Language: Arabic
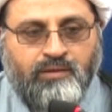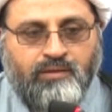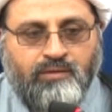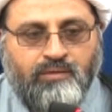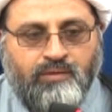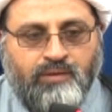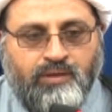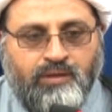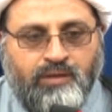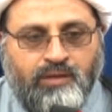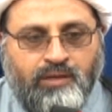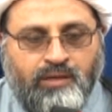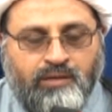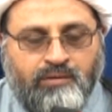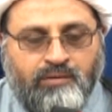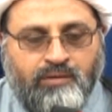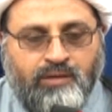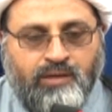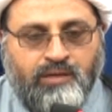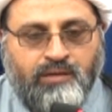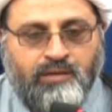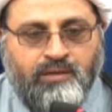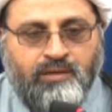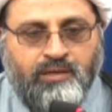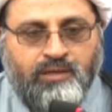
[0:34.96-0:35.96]
واللعن
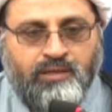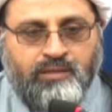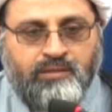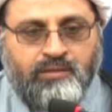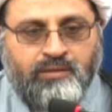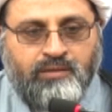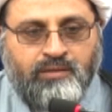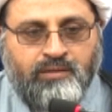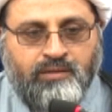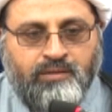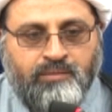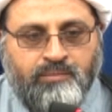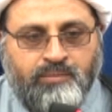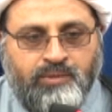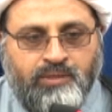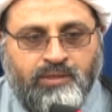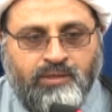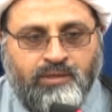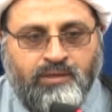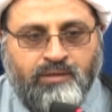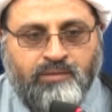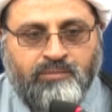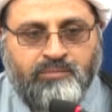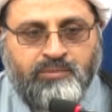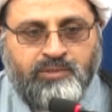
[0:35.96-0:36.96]
على أعدائهم
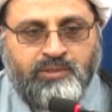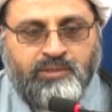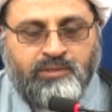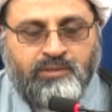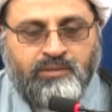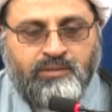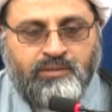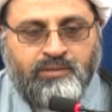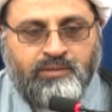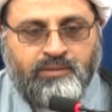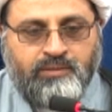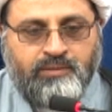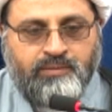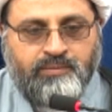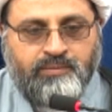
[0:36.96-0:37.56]
إلى يوم الدين